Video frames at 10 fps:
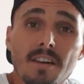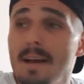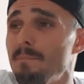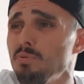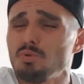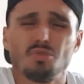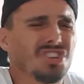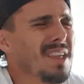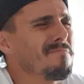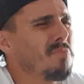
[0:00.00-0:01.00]
Et en plus, tu
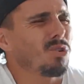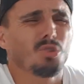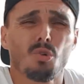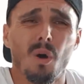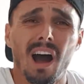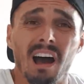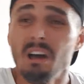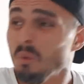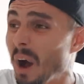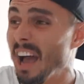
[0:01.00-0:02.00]
dis n'importe quoi.
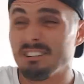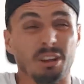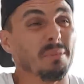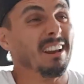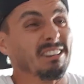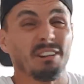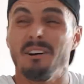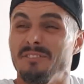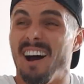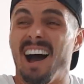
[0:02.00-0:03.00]
Ouais, j'ai mis les
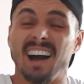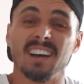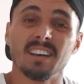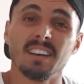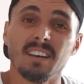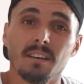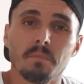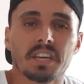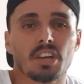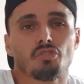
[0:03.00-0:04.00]
gyrophares.
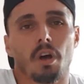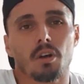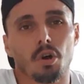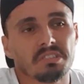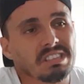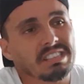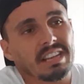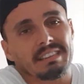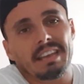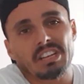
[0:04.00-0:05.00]
Mais qu'est-ce que tu racontes Ils y
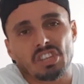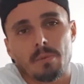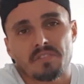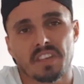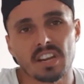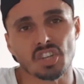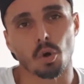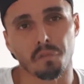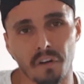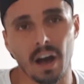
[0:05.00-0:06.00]
étaient quand tu es monté les
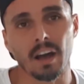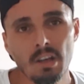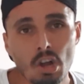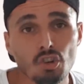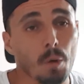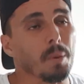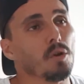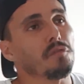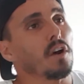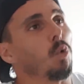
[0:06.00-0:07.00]
gyrophares. Tu vas pas
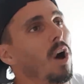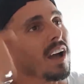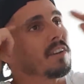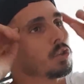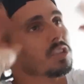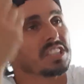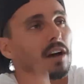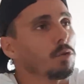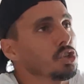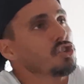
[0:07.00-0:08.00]
nous faire croire qu'avec ton
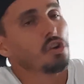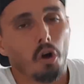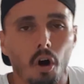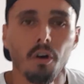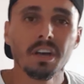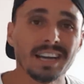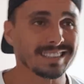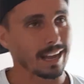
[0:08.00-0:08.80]
cerveau d'idiot et